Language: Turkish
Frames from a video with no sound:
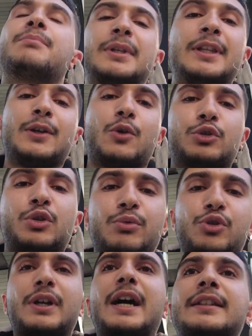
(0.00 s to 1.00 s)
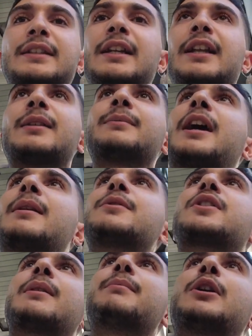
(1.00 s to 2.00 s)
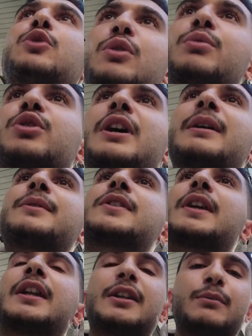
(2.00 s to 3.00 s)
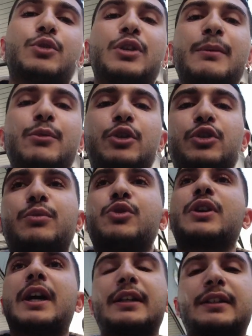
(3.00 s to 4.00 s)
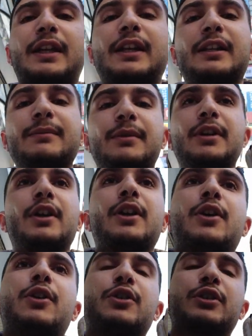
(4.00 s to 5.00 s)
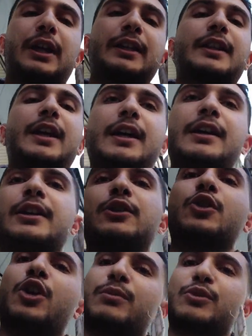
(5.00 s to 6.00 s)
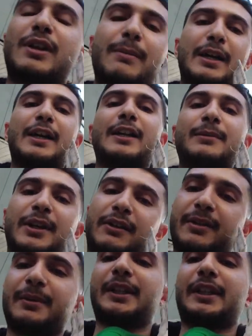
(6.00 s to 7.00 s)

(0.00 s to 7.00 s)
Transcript: Bir de otobüs kartı alalım gelmişken metro buradaymış sanırım. Buradan bir otobüs kartı alalım. Oradan da yolumuza bakalım devam